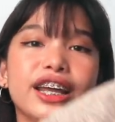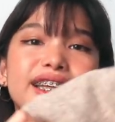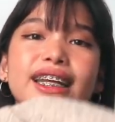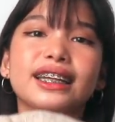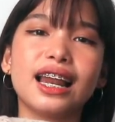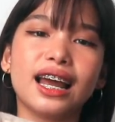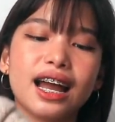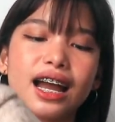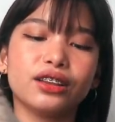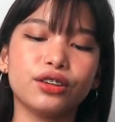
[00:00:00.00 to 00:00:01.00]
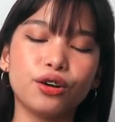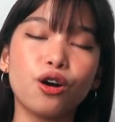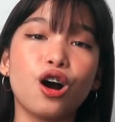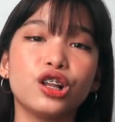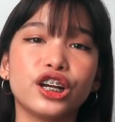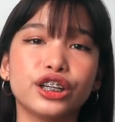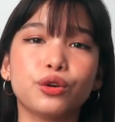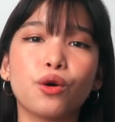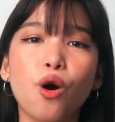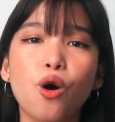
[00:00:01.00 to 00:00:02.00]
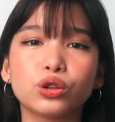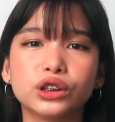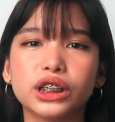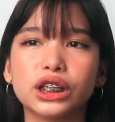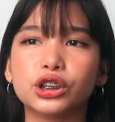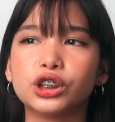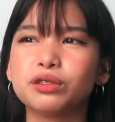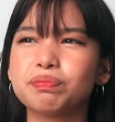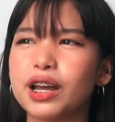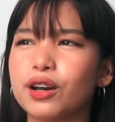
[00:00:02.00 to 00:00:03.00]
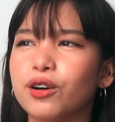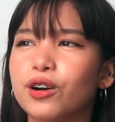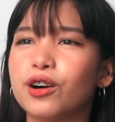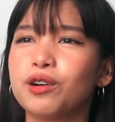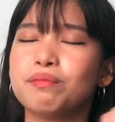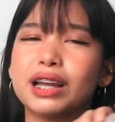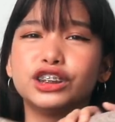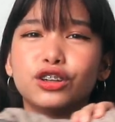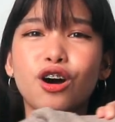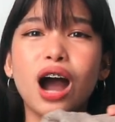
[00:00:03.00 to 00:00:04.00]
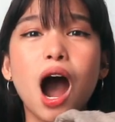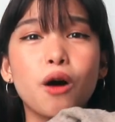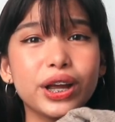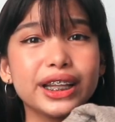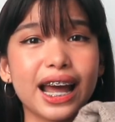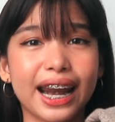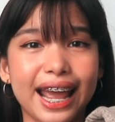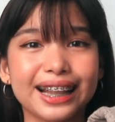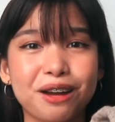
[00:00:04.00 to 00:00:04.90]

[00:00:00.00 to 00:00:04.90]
hindi talaga ganito yung color nung coat niya doon, pero medyo kahawig na rin